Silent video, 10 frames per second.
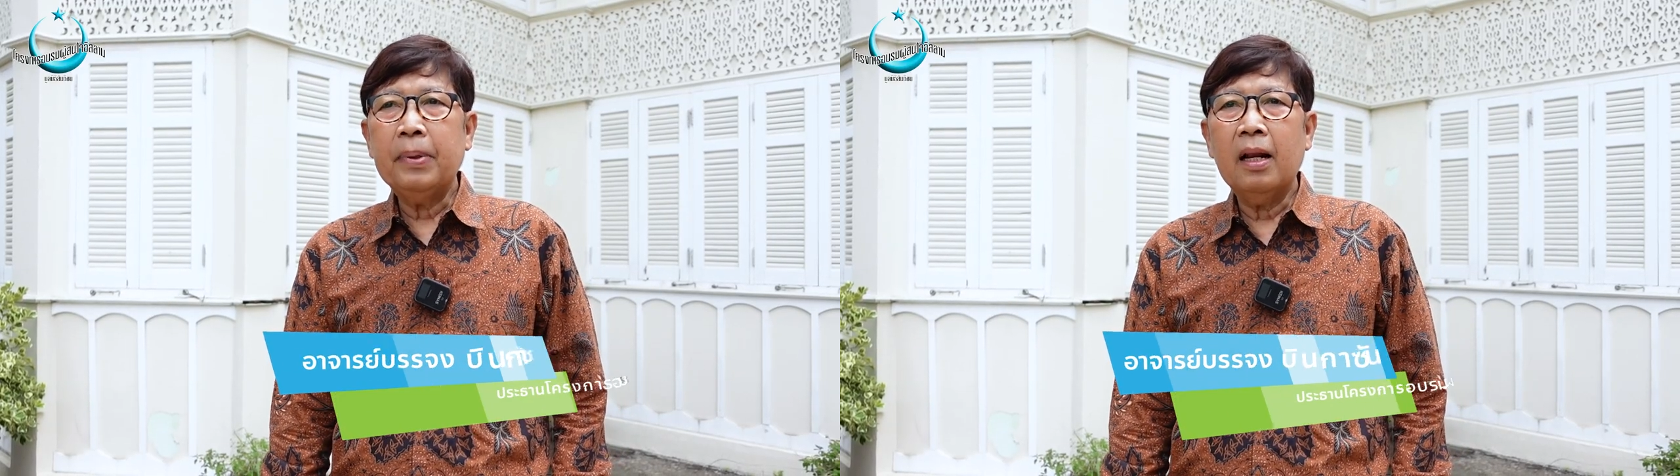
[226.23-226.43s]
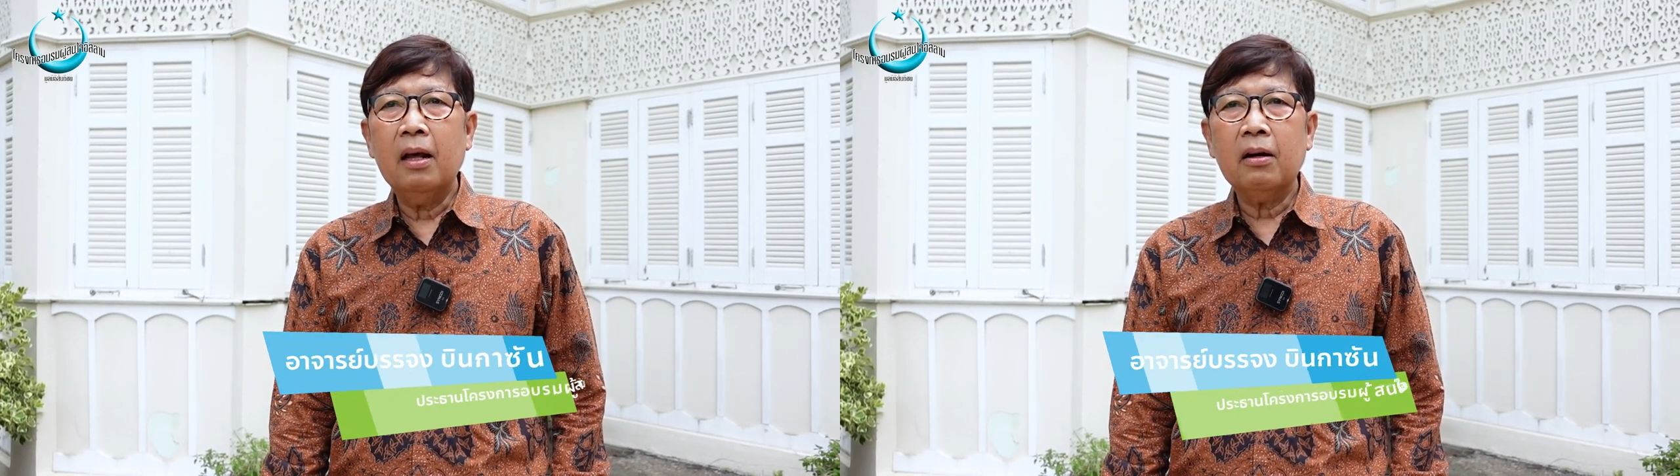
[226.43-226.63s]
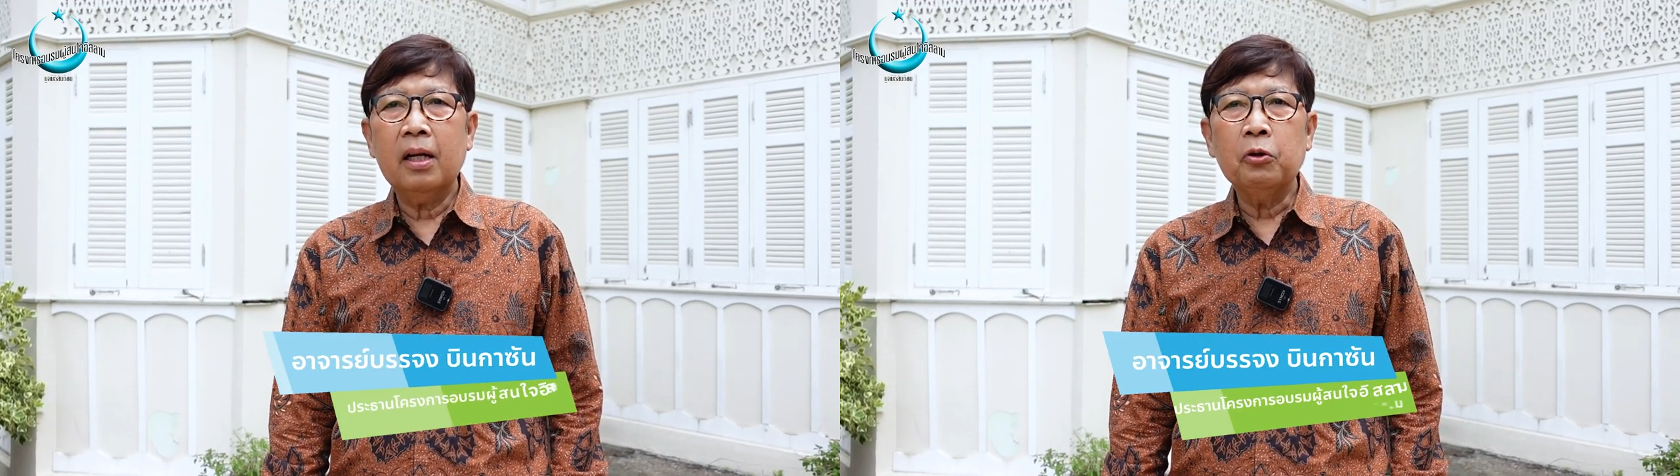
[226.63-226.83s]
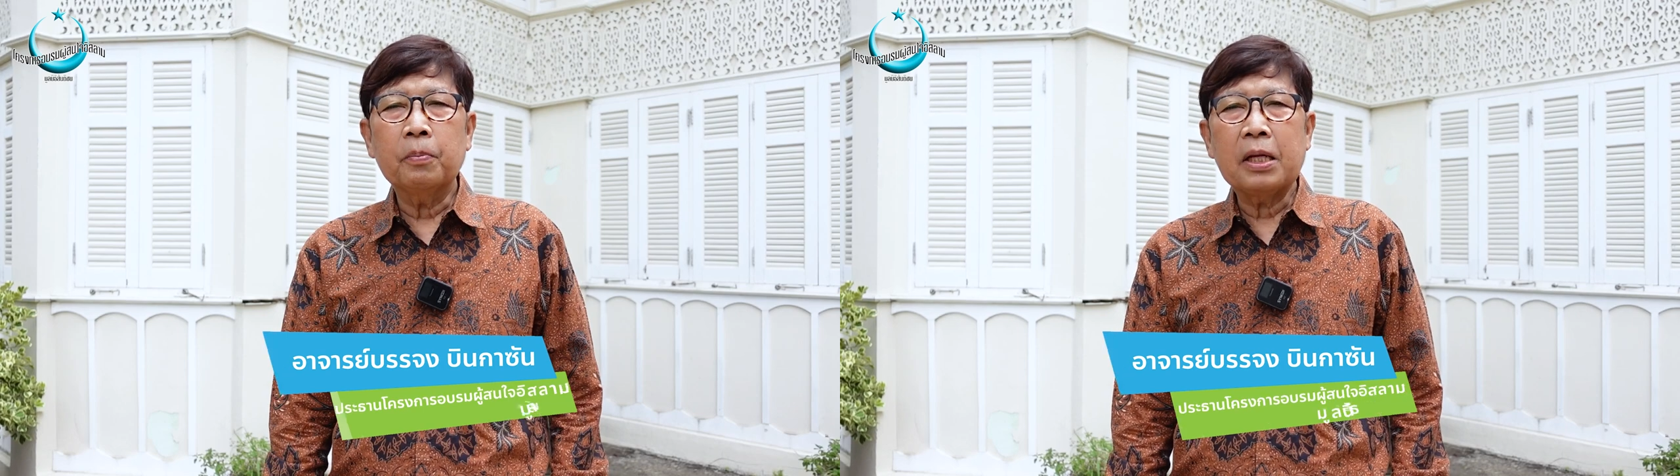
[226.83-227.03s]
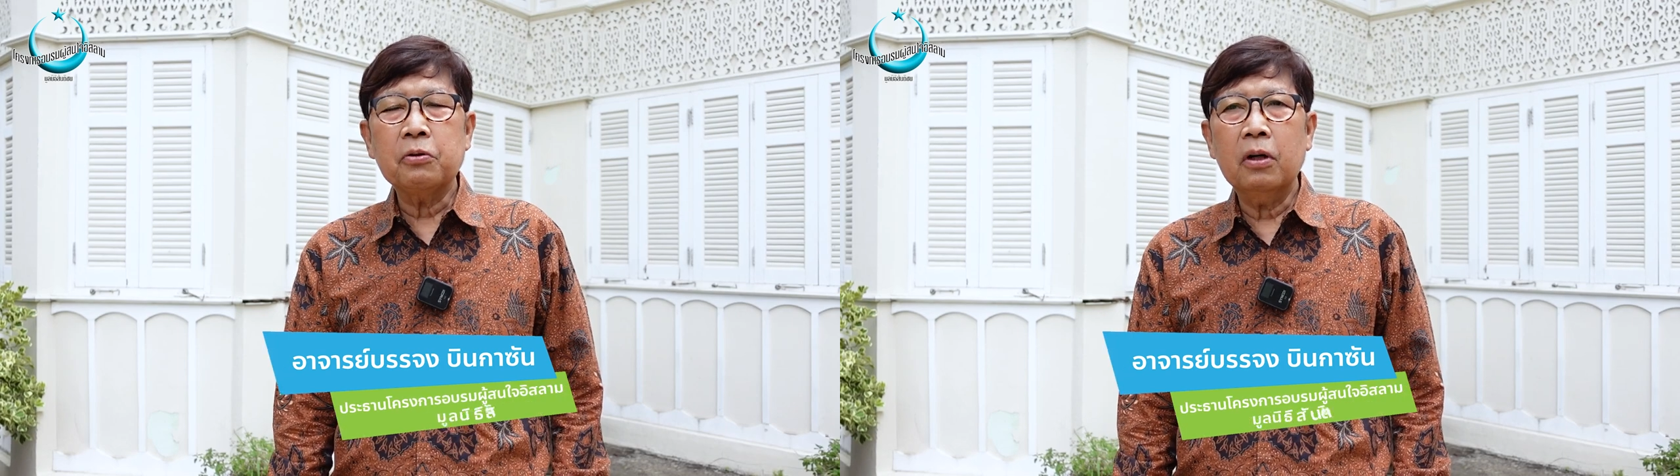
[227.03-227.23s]
ปีแล้วก็ได้หยุด
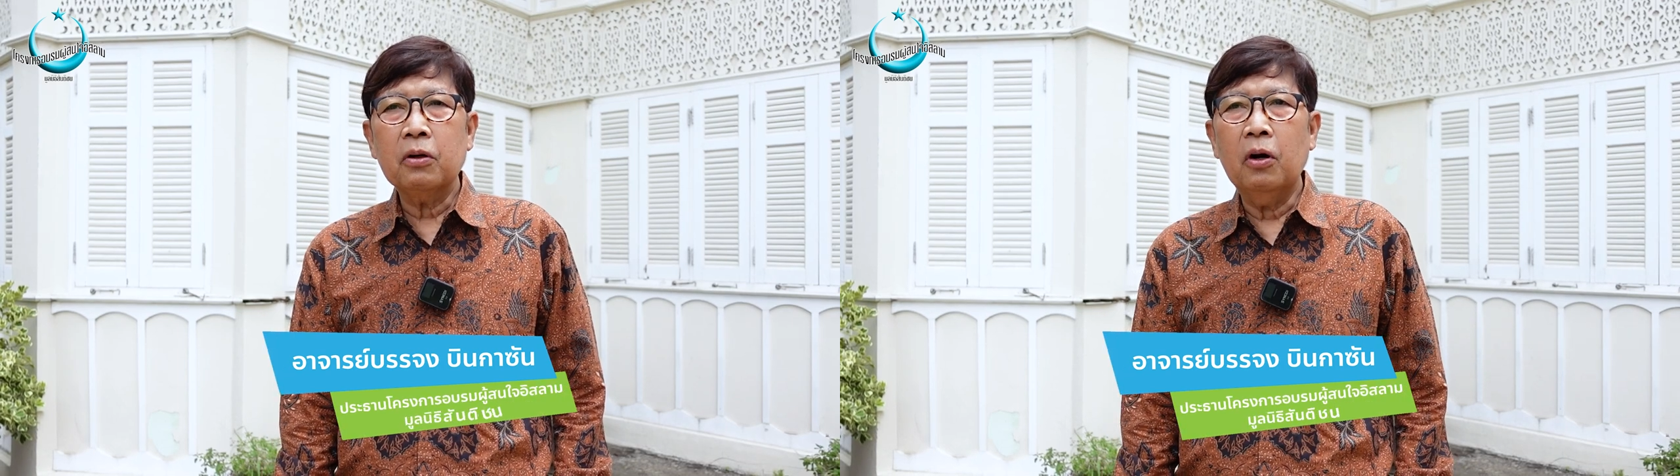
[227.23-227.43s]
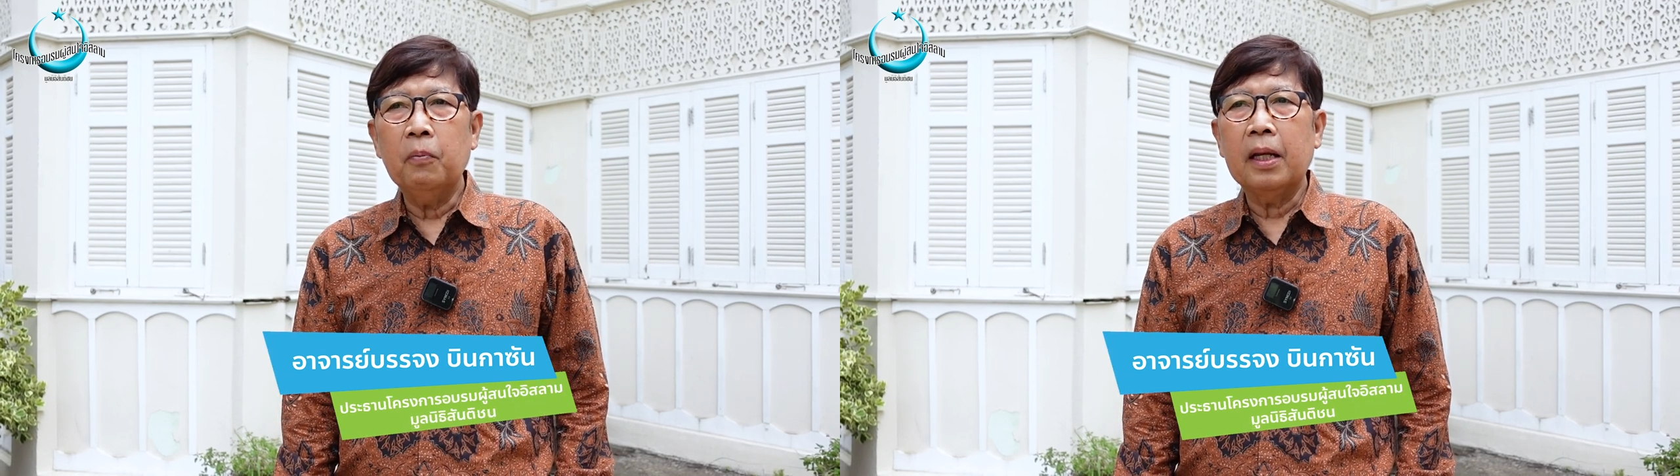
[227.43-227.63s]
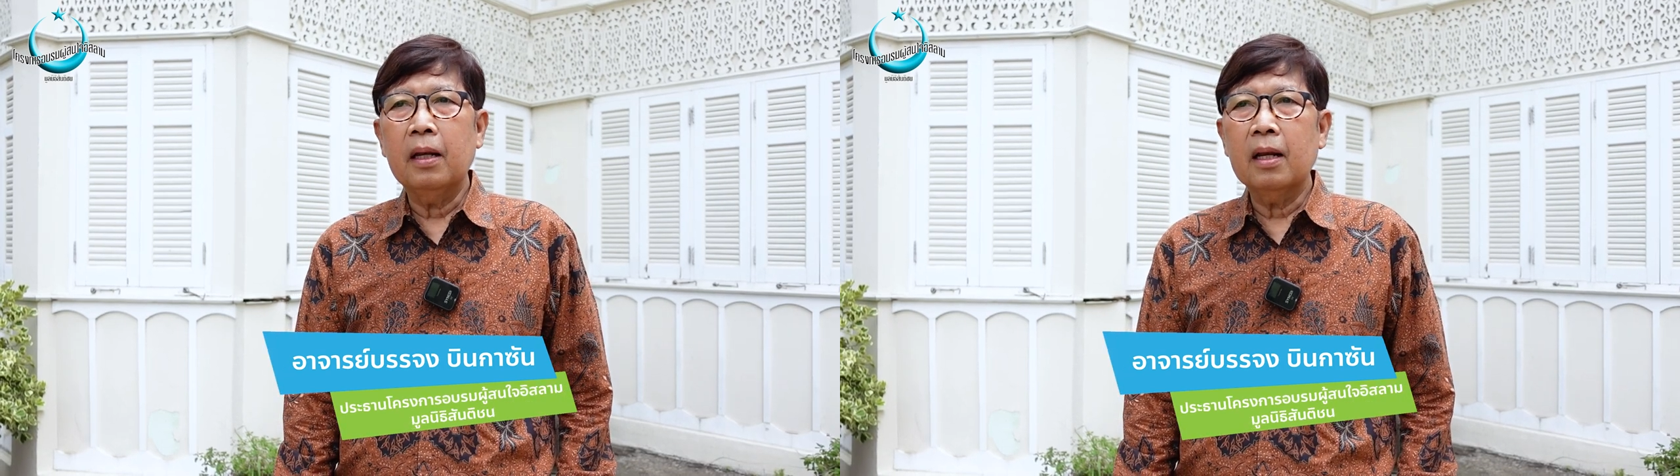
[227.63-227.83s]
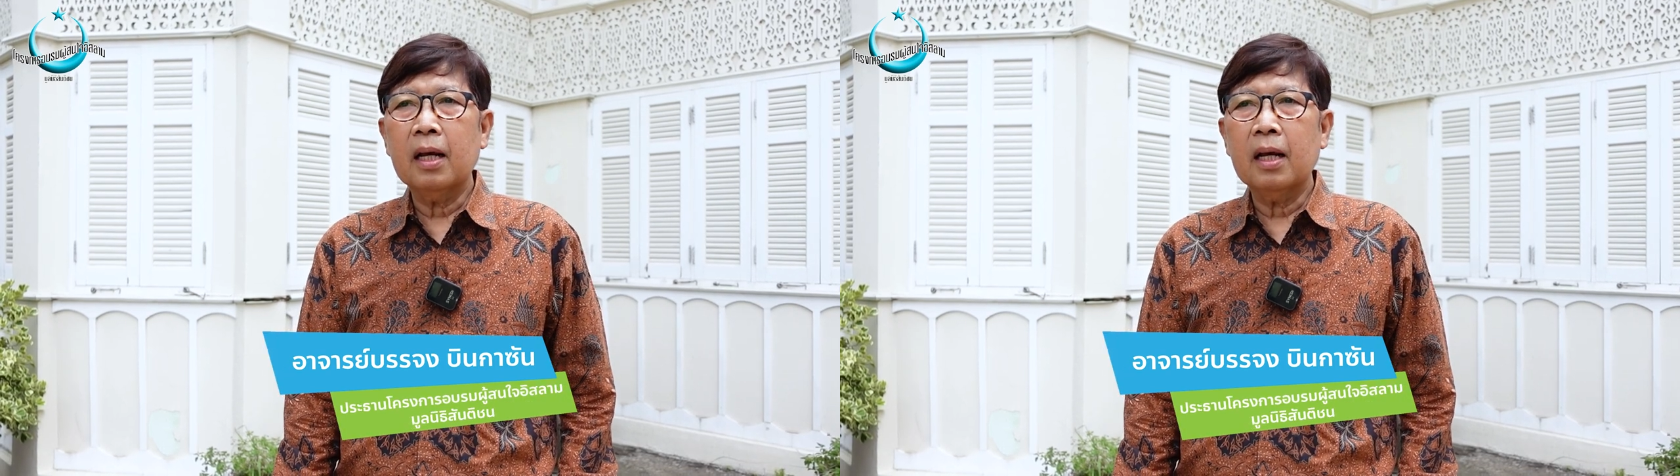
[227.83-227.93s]
ไปช่วงโควิด